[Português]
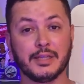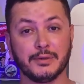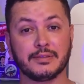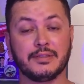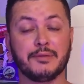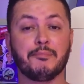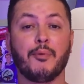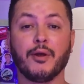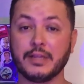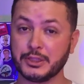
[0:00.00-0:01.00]
Então, assim,
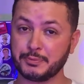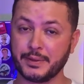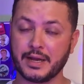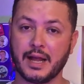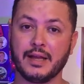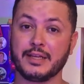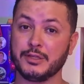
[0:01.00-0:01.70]
podem esperar